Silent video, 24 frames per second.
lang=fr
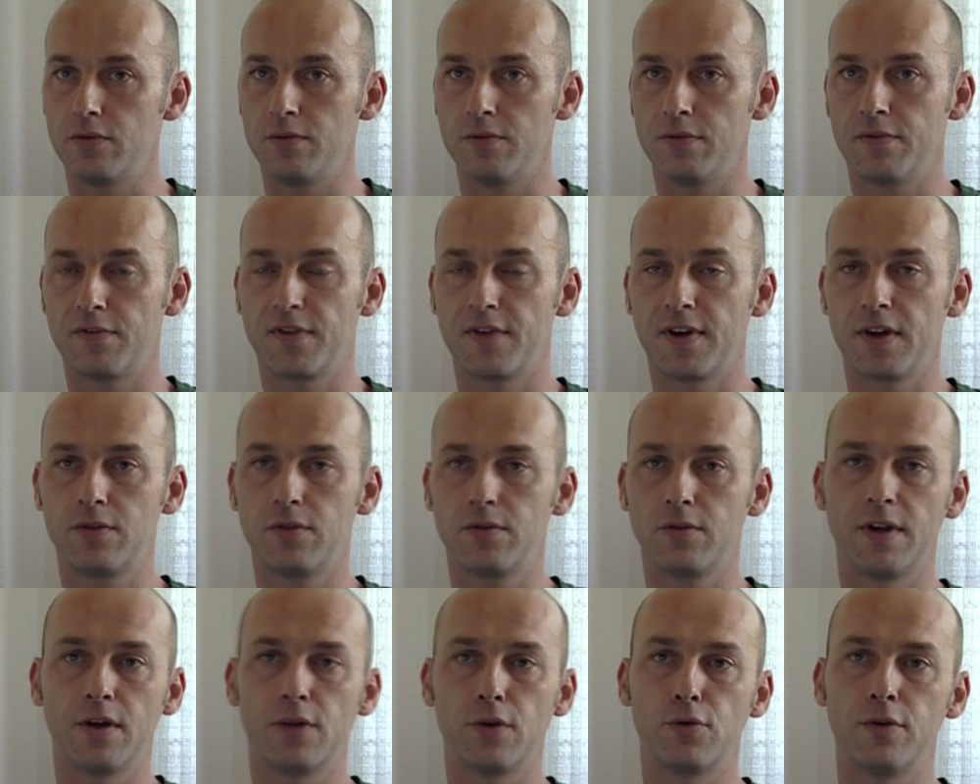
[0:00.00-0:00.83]
eu une
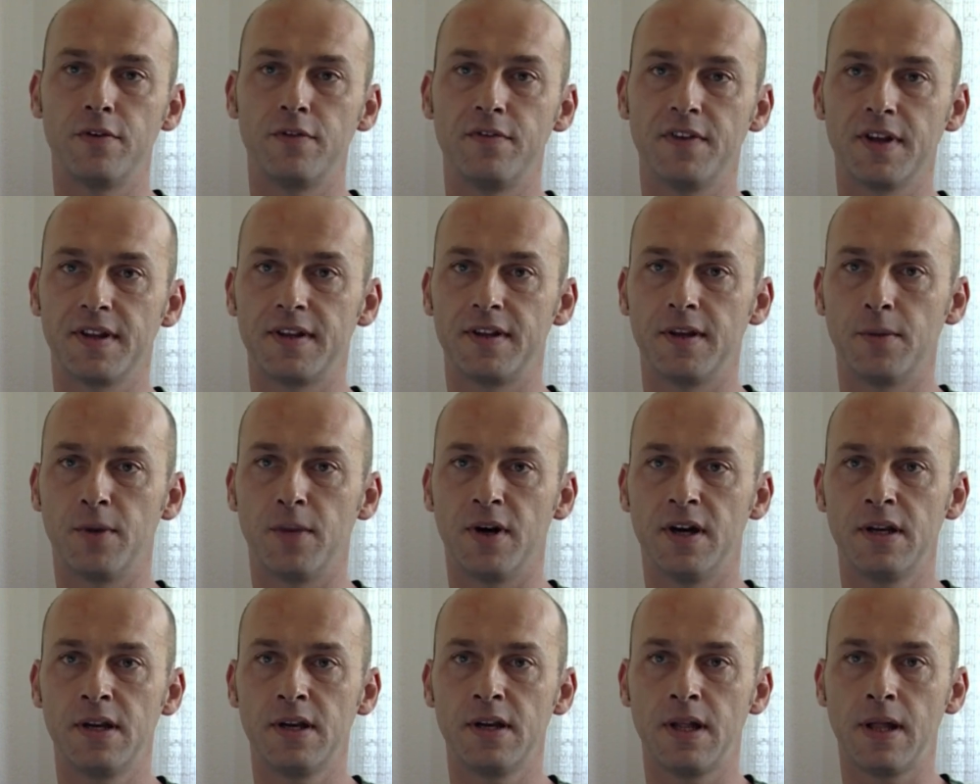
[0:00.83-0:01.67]
fracture de la colonne
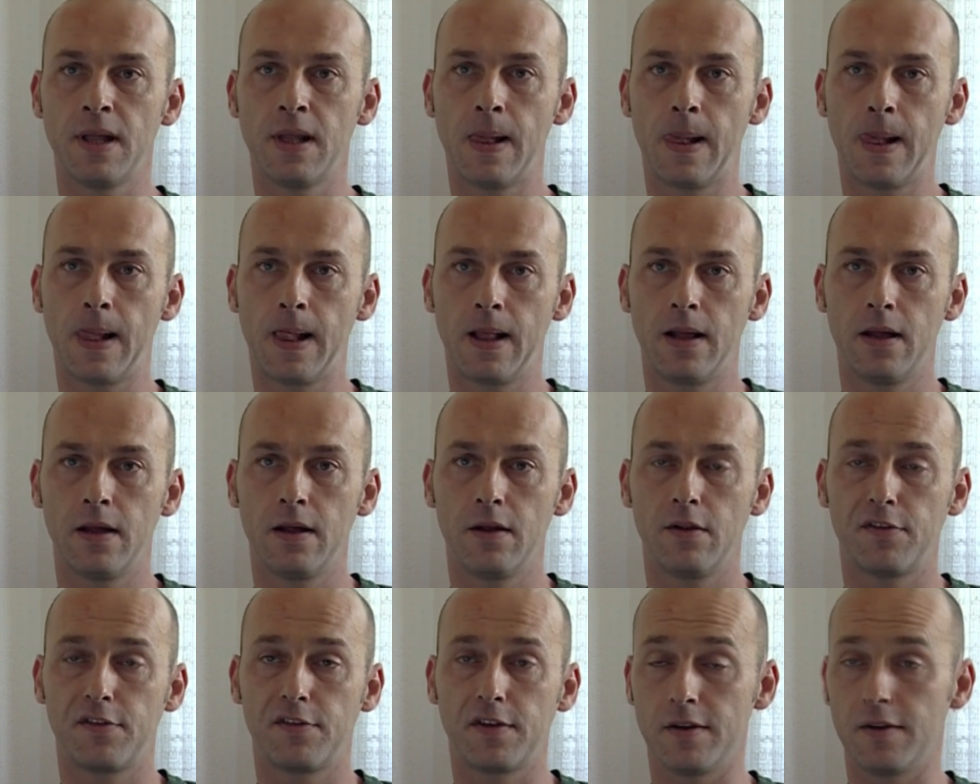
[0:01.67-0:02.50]
vertébrale,
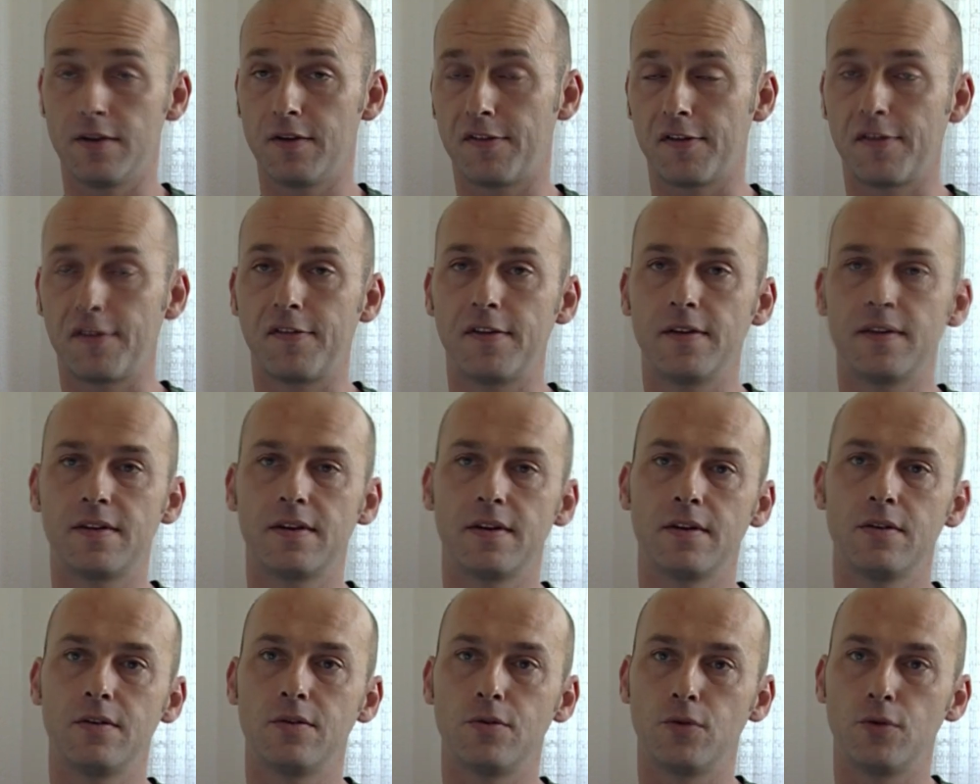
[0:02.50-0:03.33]
ce qui
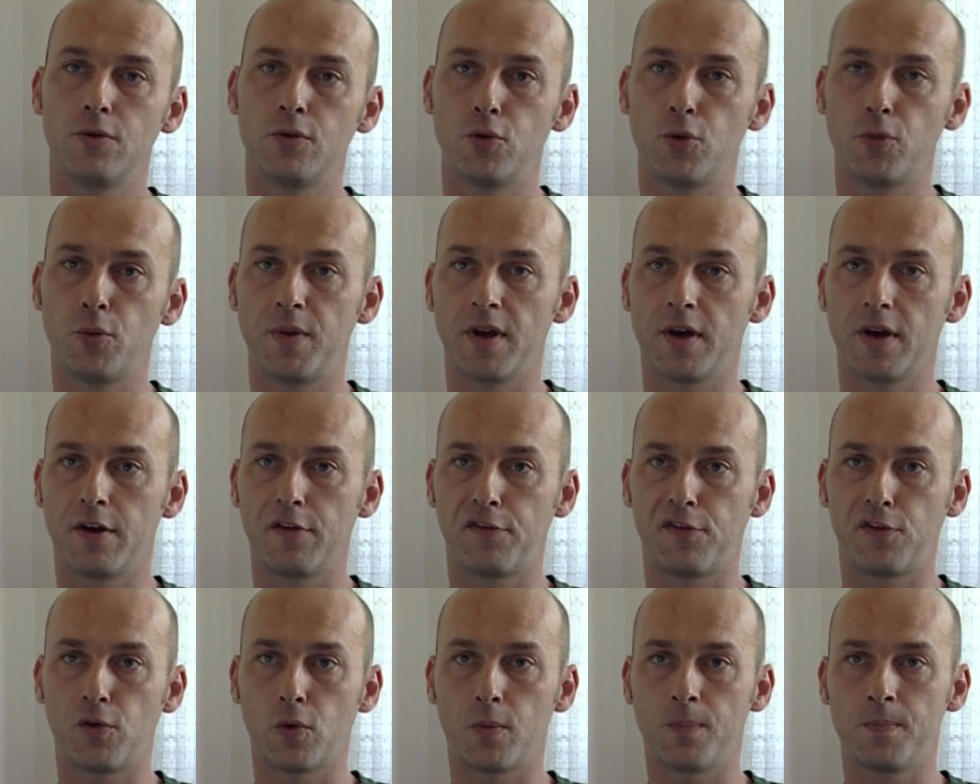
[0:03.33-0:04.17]
nécessitait une, une
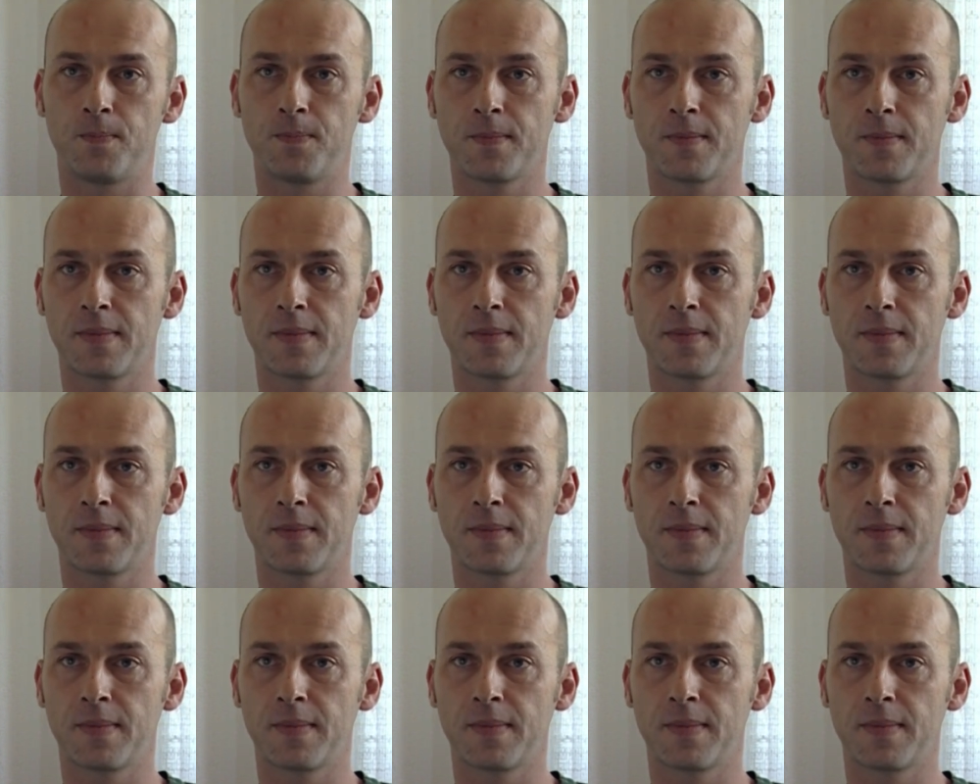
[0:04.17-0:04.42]
opération.